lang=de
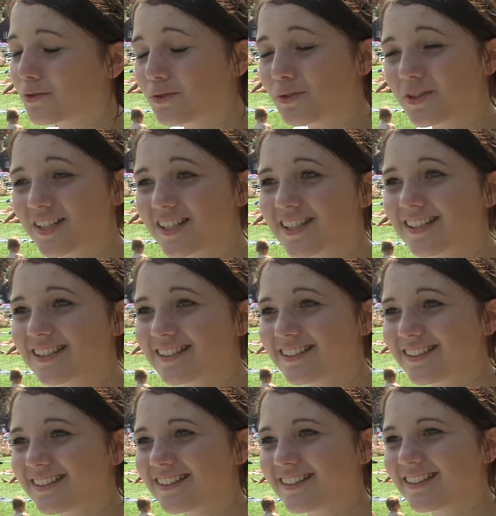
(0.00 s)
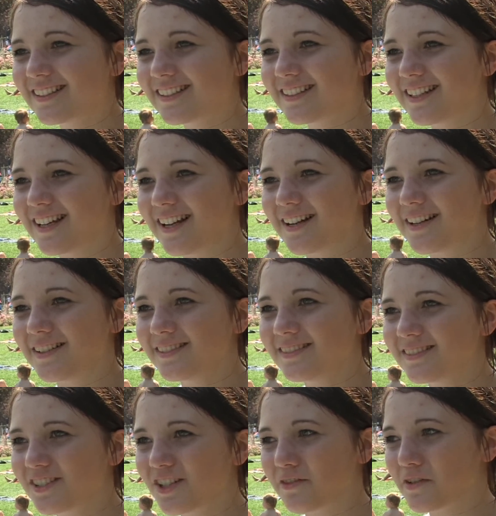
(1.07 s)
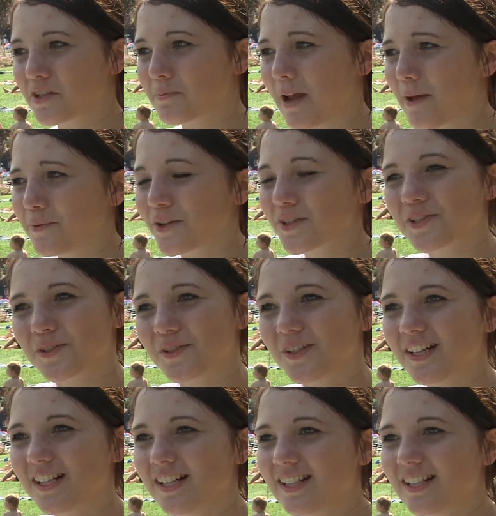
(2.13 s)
Gut. Ja, ich hoffe, es bleibt doch so.